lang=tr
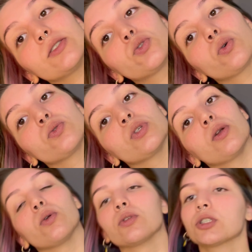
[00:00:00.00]
çok
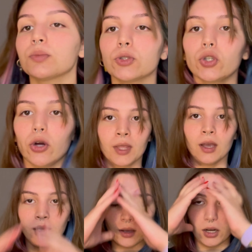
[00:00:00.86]
güzel oldu. Şimdi şöyle.
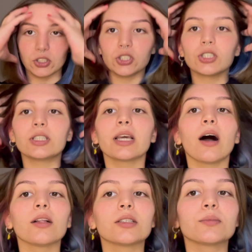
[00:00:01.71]
Açıcı diye
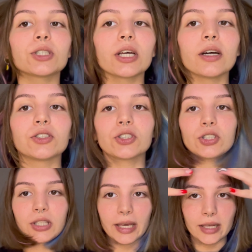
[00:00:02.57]
aldığım şey
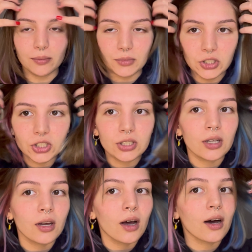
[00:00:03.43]
açıcı değilmiş.
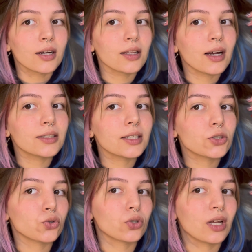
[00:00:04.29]
Aralardaki
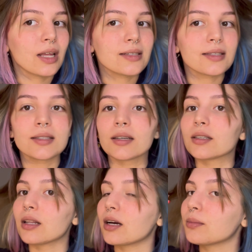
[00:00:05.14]
şu kalan
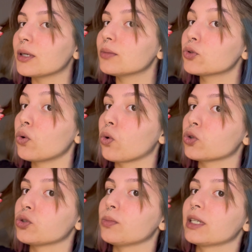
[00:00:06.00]
sarılar benim çok
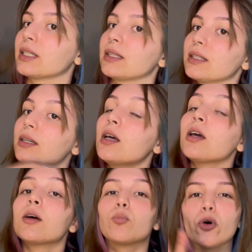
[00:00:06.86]
hoşuma gitti.
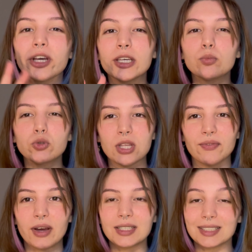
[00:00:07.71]
Boyayı bu
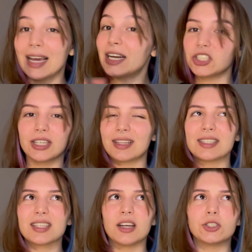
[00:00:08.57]
sefer gerçekten
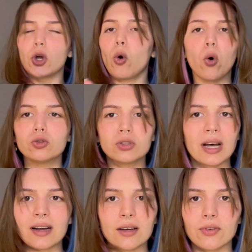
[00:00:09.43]
sadece 10
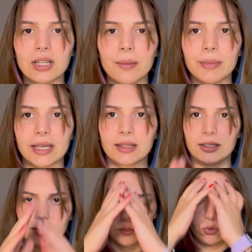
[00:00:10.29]
dakika falan
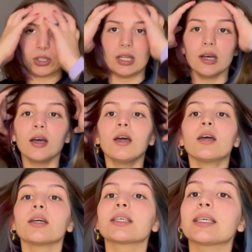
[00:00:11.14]
beklettim bu arada.
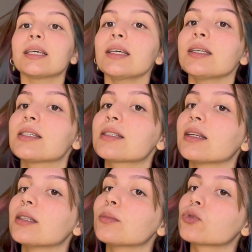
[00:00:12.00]
Ki
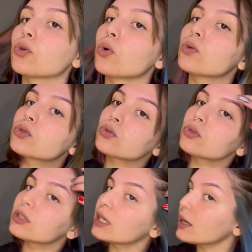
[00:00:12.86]
istediğim ton
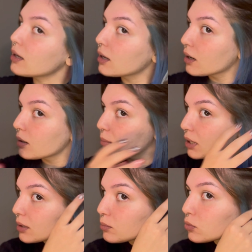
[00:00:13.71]
olsun diye.
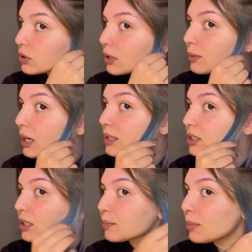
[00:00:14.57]
Bakın burada birazcık